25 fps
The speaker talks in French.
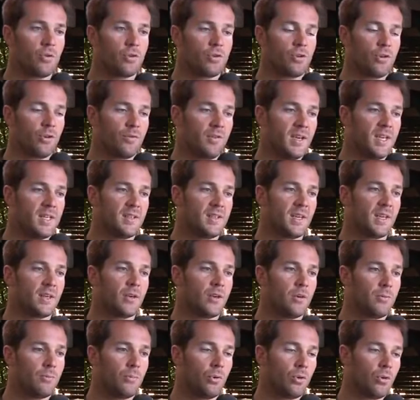faut qu'on surveille, c'est
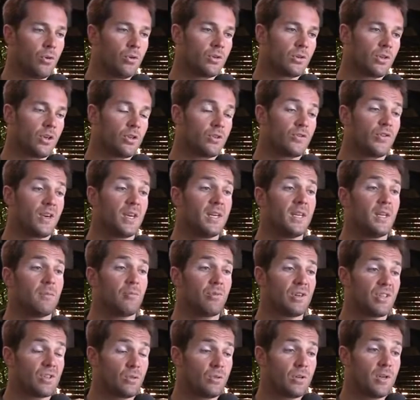que pour transférer
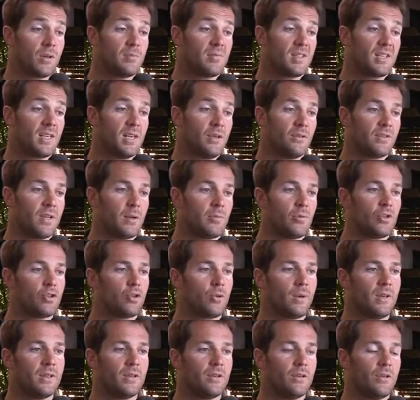des poissons comme ça, on a
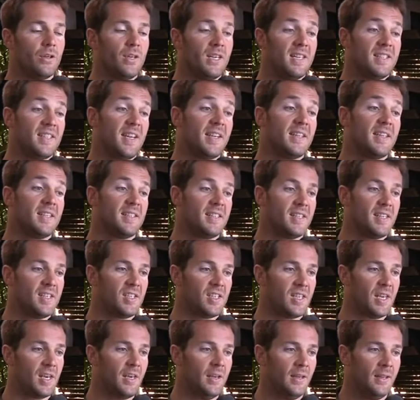besoin de les
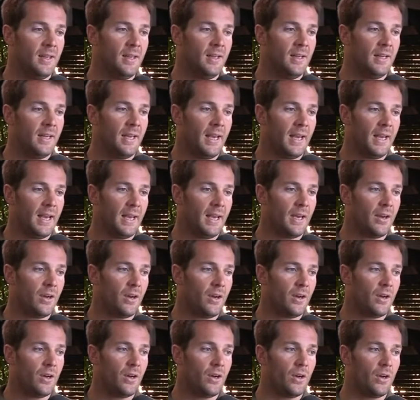anesthésier. Et
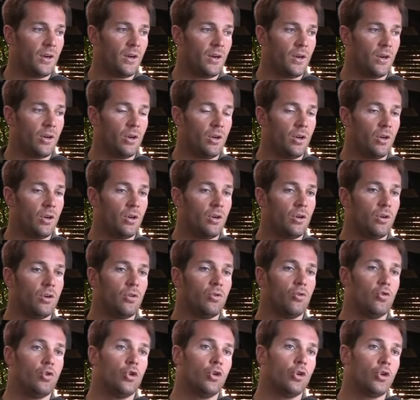euh,
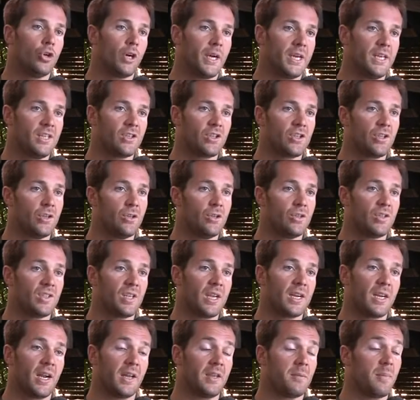le risque,
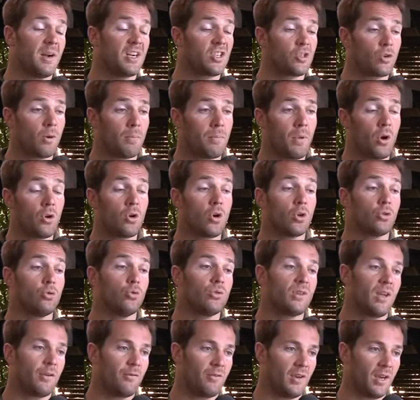c'est que l'animal ne soit pas encore
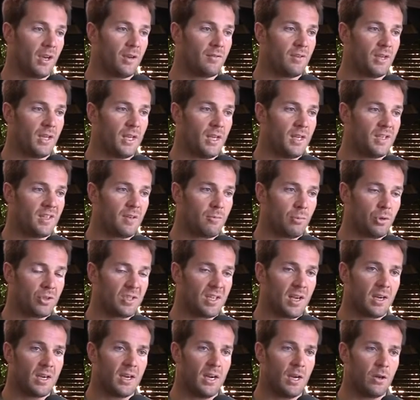tout à fait réveillé. C'est
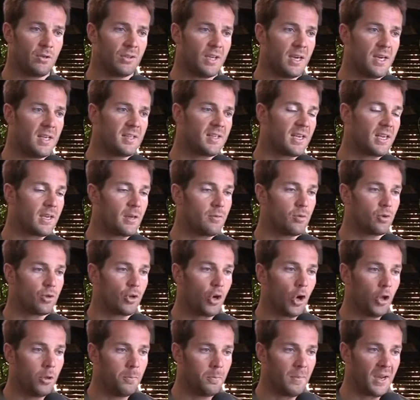pour ça que là, on a laissé comme
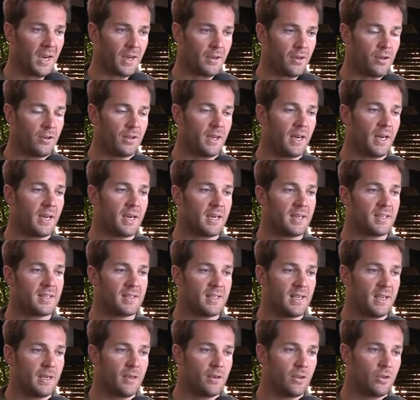une grande période. Elle est
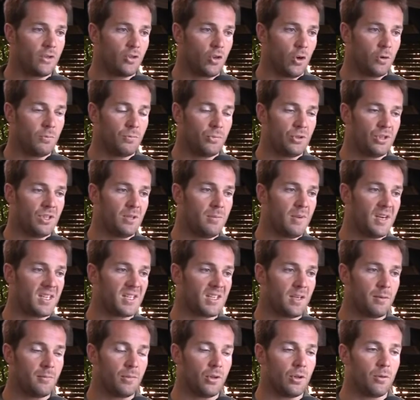restée euh, dans le petit
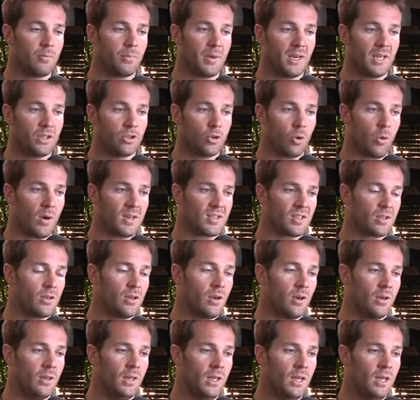bassin pendant près de trois
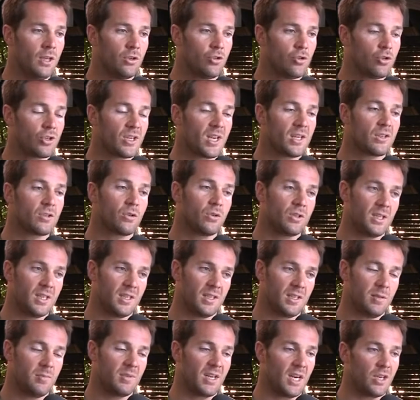heures, jusqu'à ce qu'on
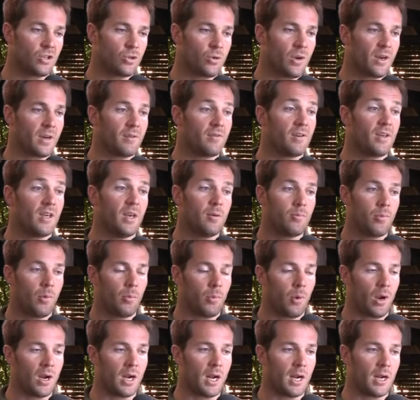estime qu'elle soit réveillée
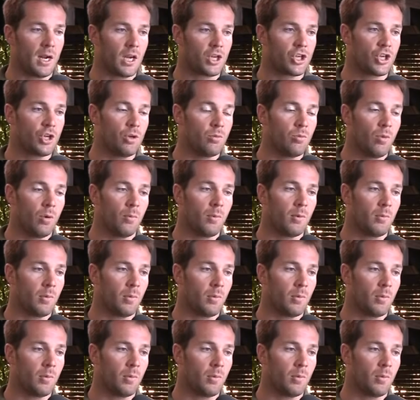pour pouvoir la lâcher au